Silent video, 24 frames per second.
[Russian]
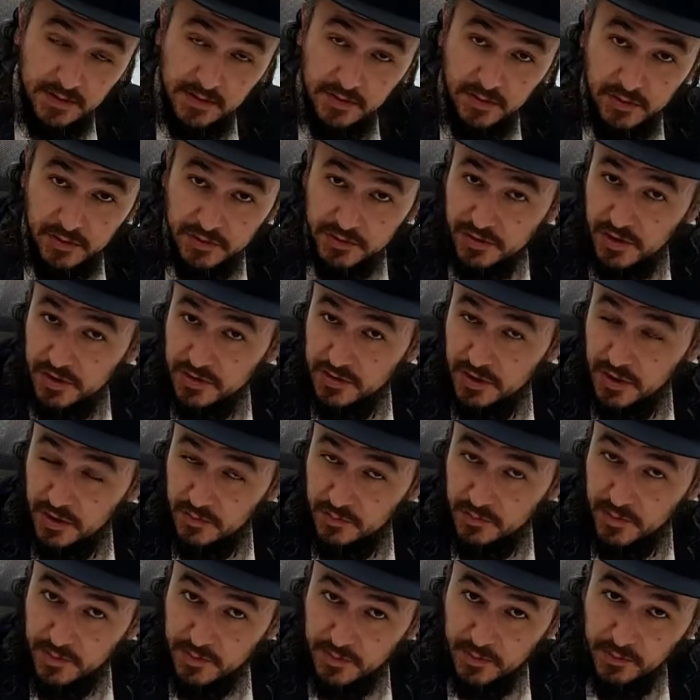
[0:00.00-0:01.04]
«Осе
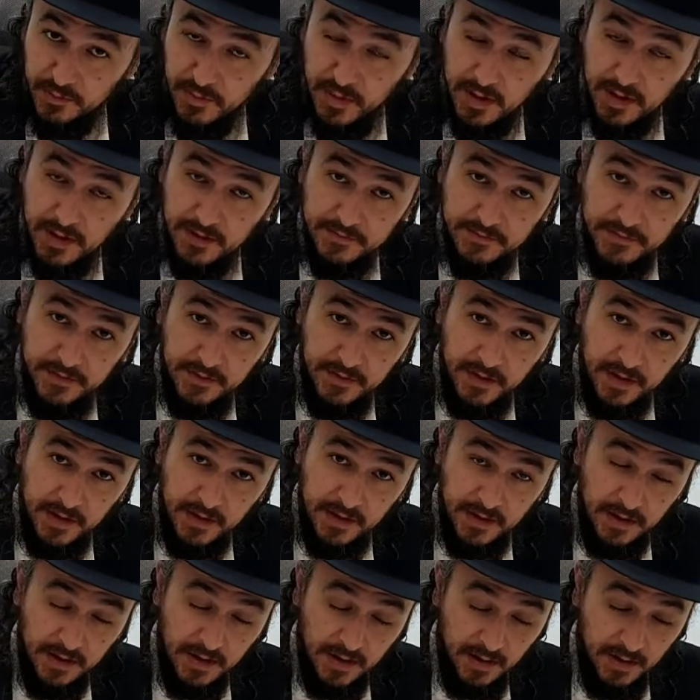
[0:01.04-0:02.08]
шалом бимрумав»
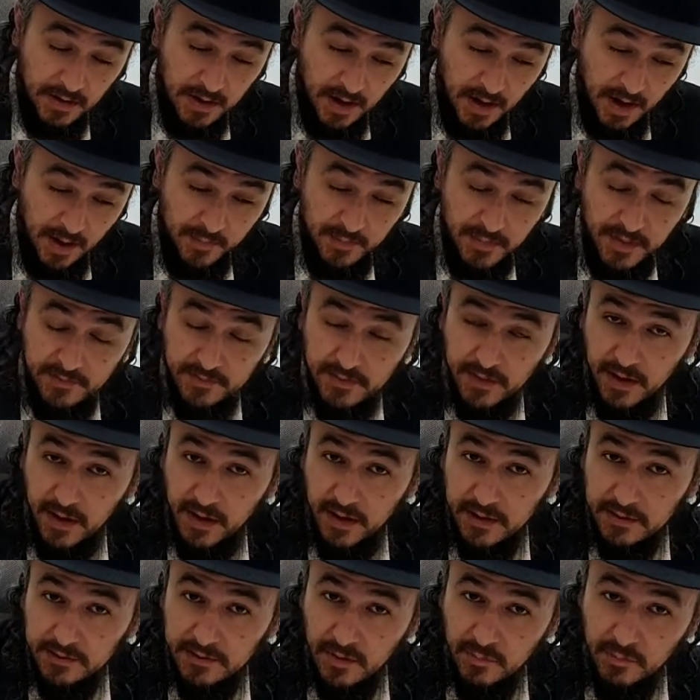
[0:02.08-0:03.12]
или
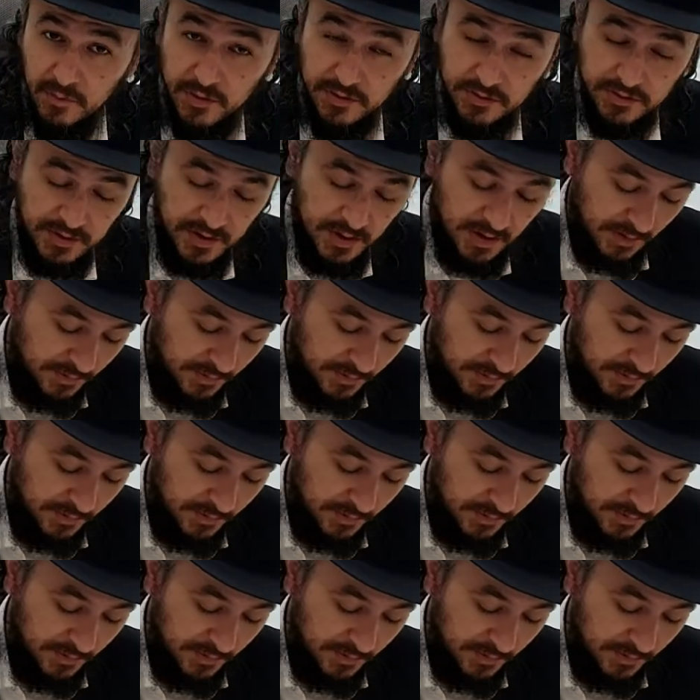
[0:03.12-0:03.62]
вареха тому Израиль